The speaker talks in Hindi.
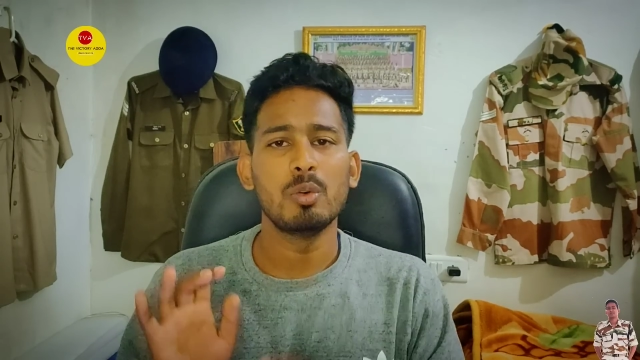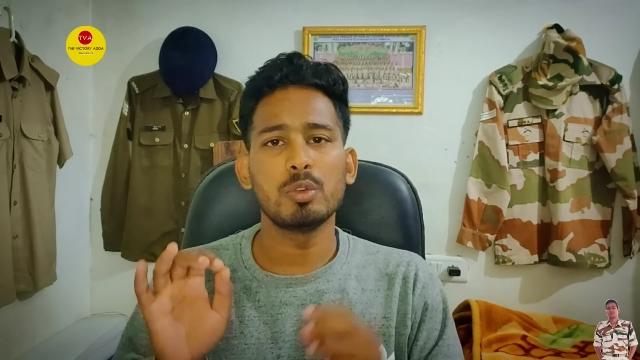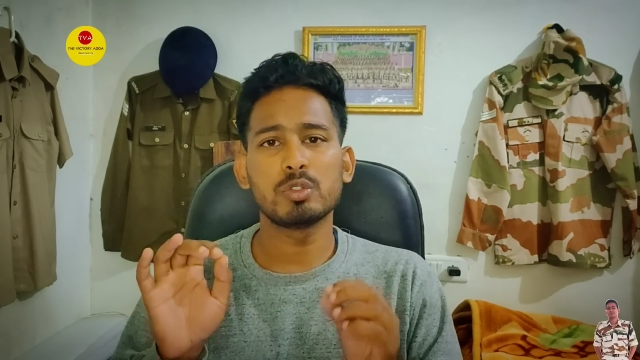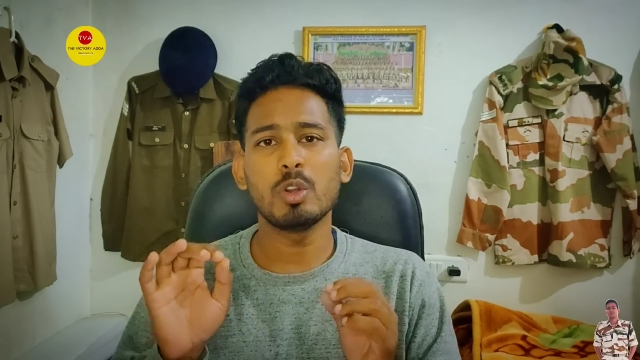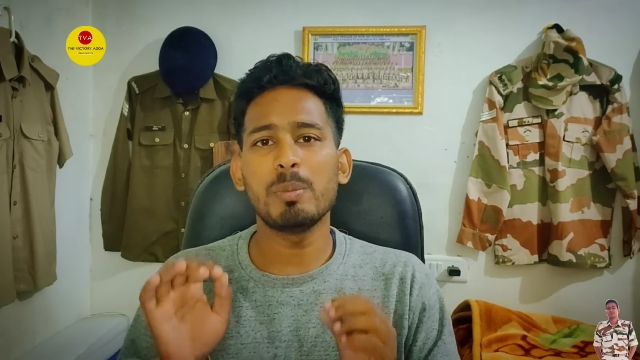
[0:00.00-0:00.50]

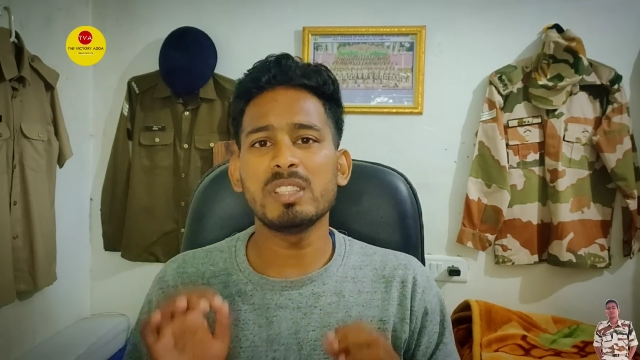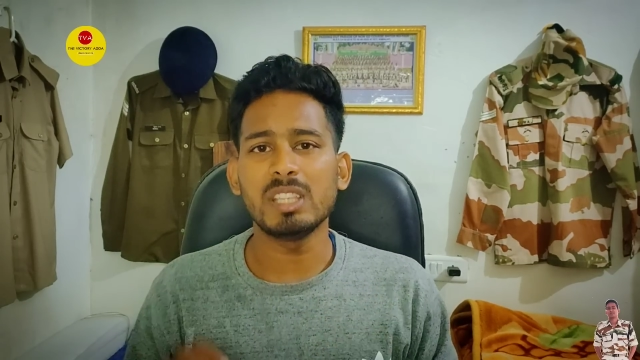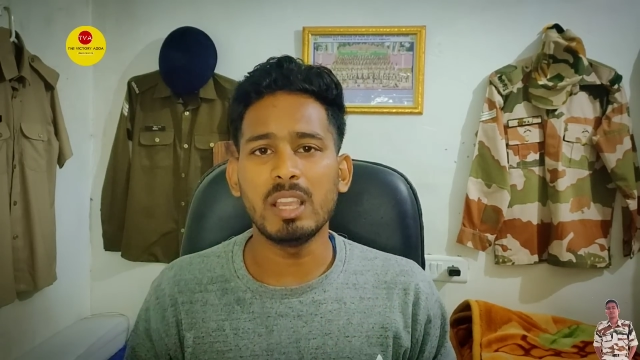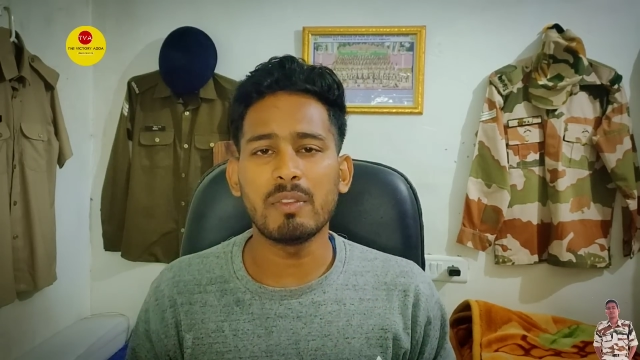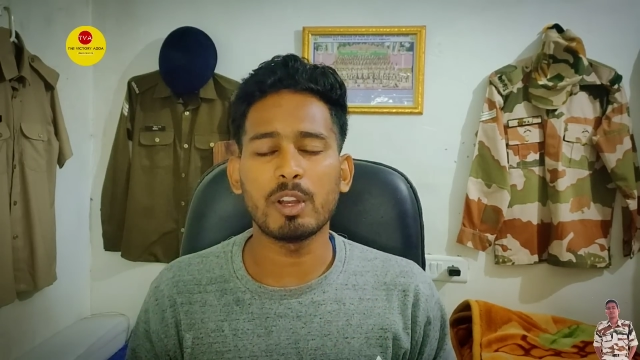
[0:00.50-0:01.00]
उसको भी
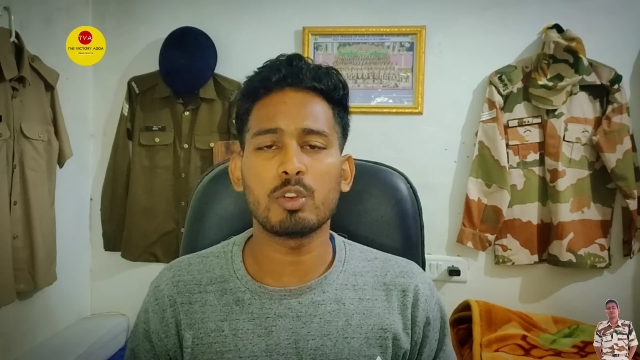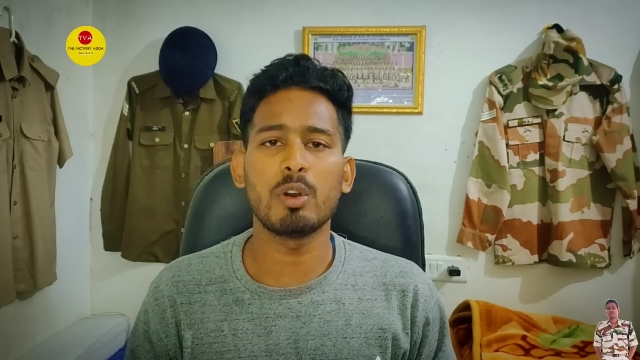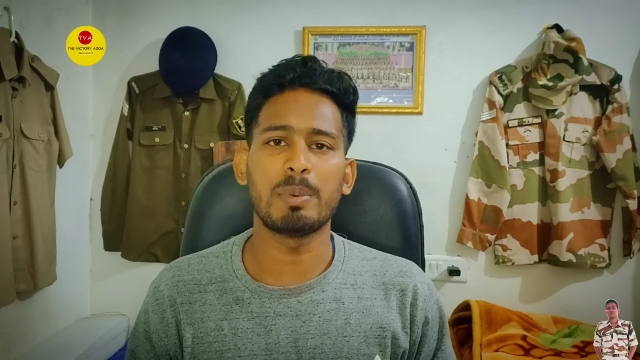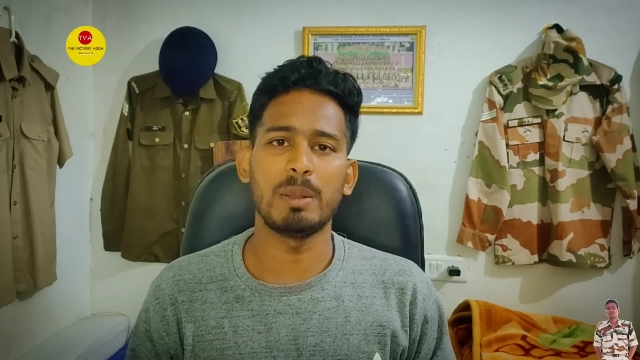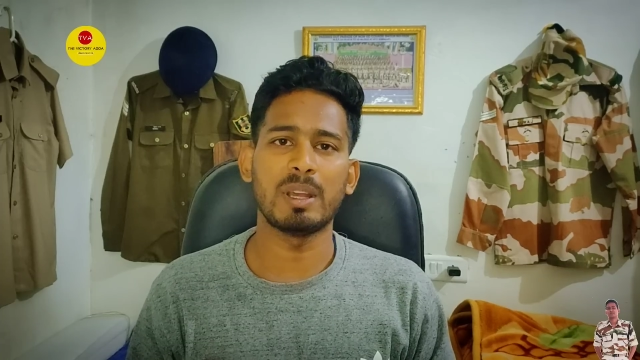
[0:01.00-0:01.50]
सेफ रखो
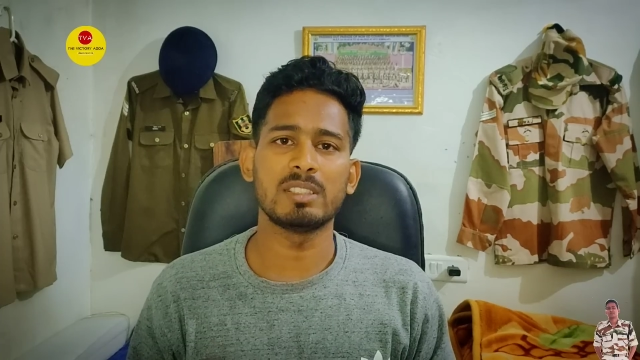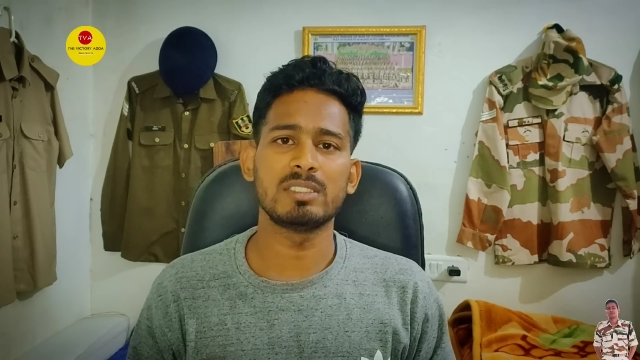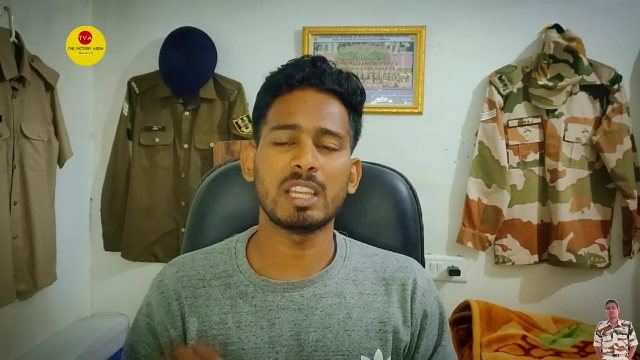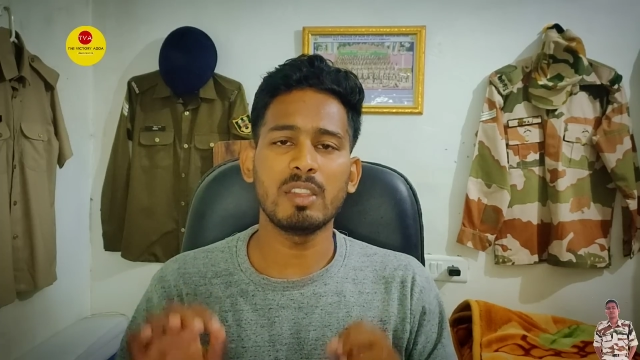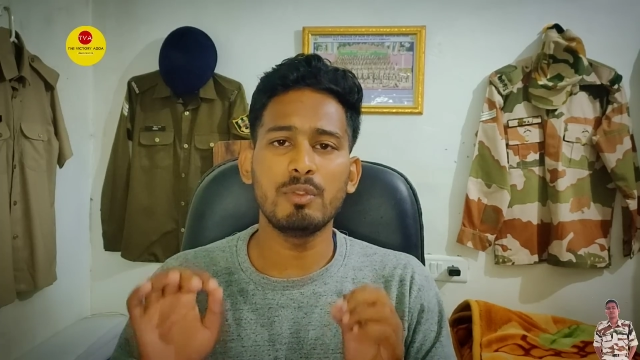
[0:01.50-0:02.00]
अपने पास
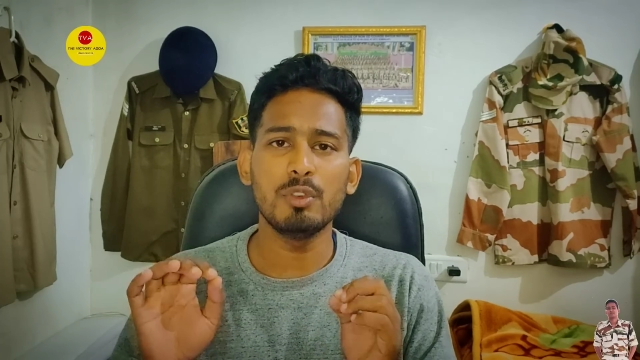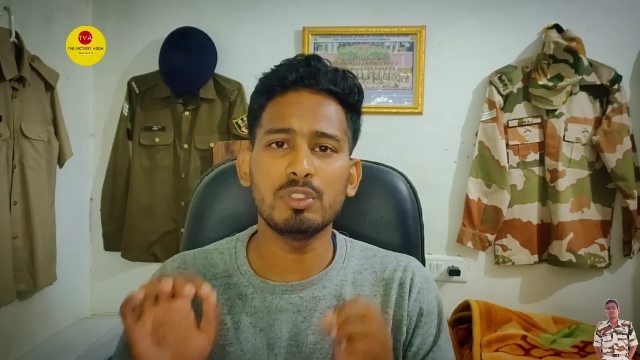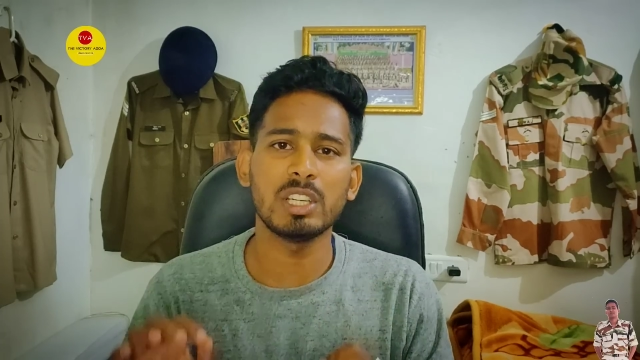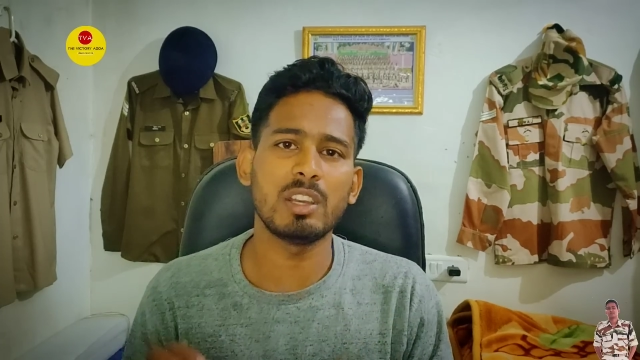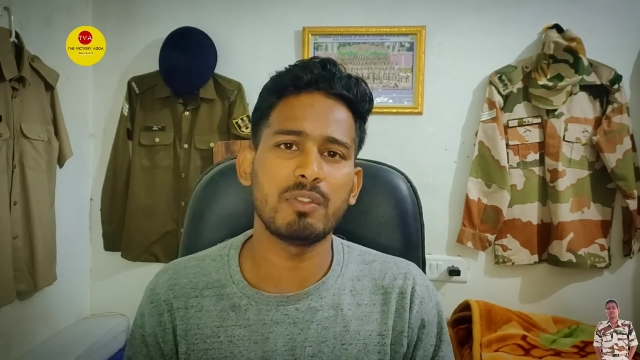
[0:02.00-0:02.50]
ताकि
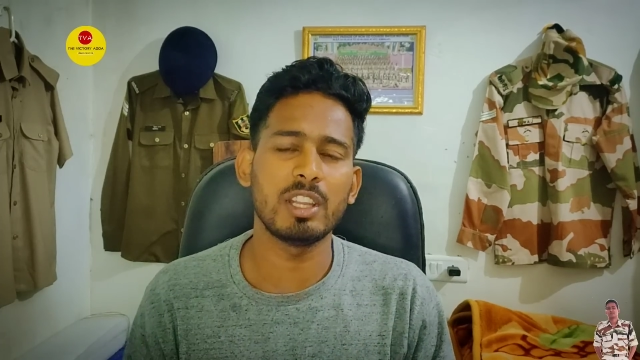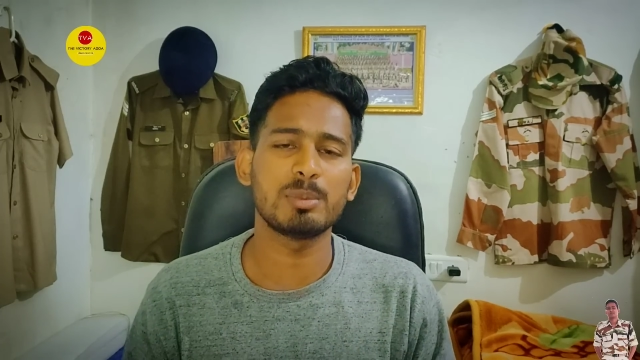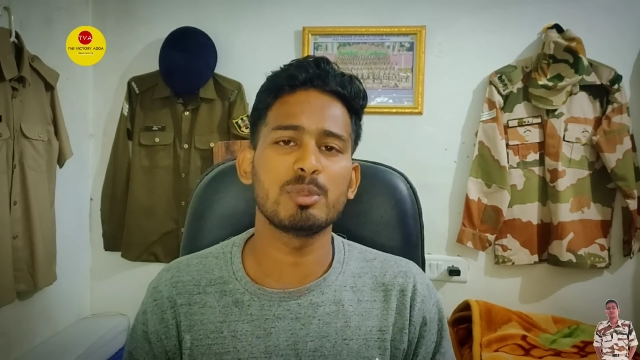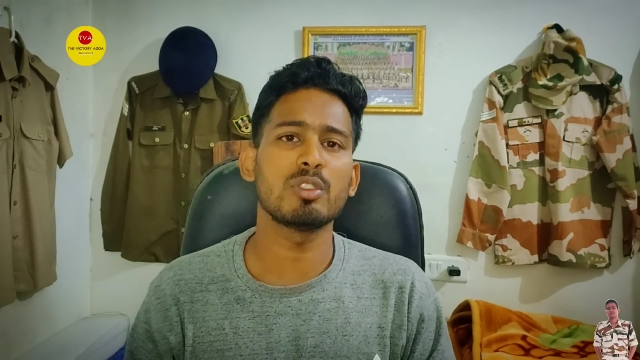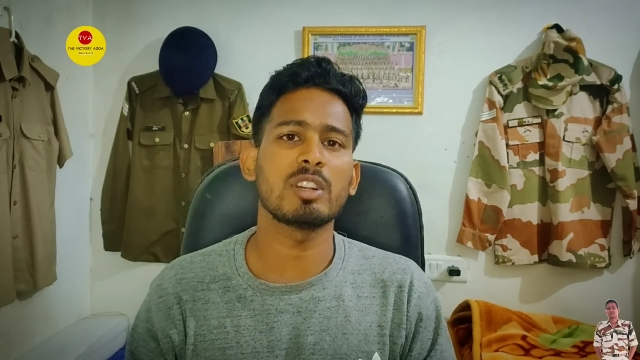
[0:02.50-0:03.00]
फ्यूचर रेफरेंस
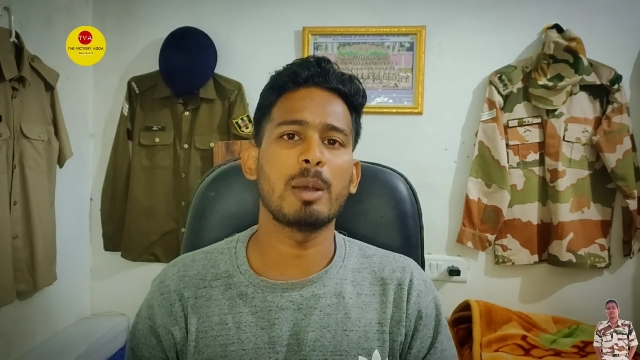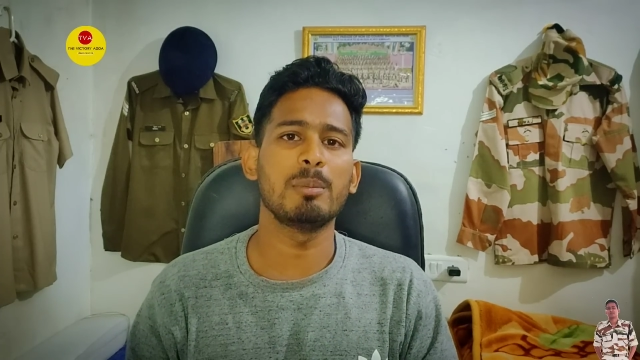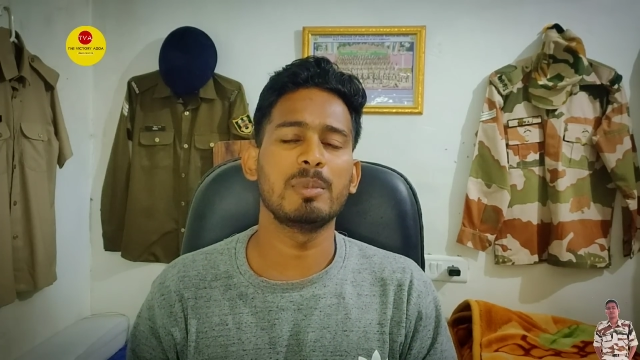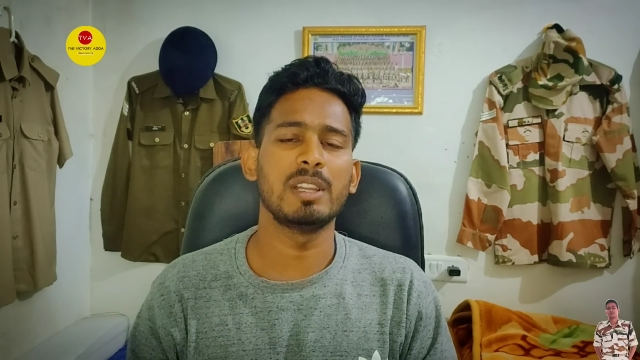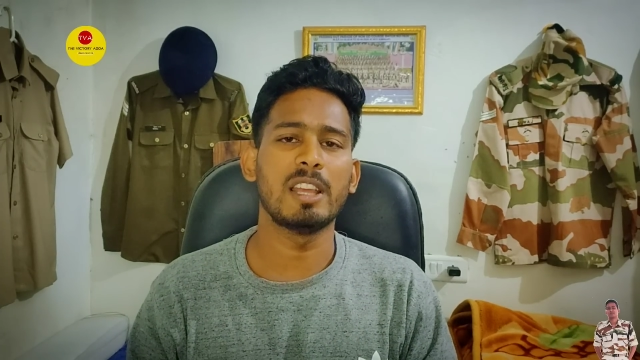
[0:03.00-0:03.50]
में उसको काम
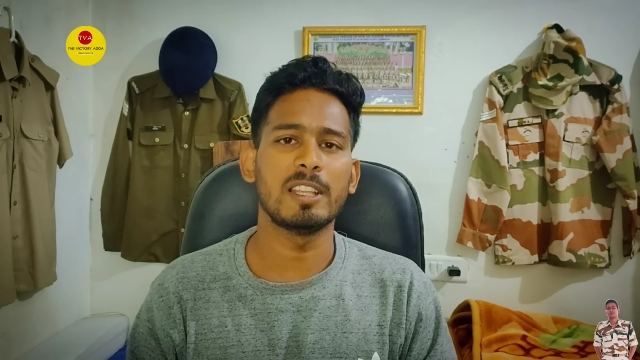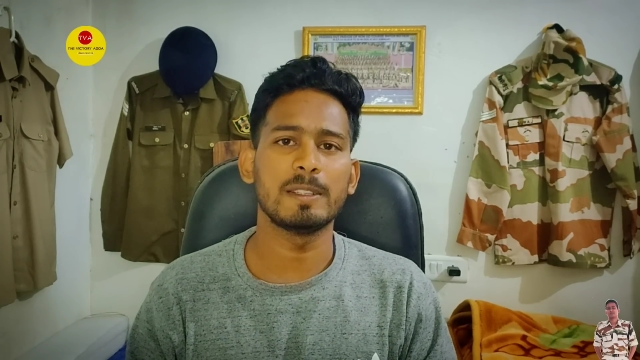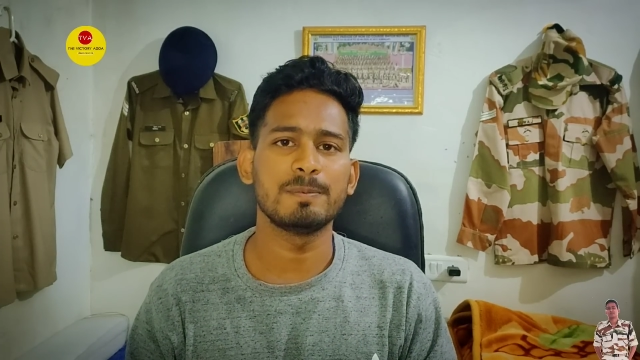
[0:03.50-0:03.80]
मिल जाए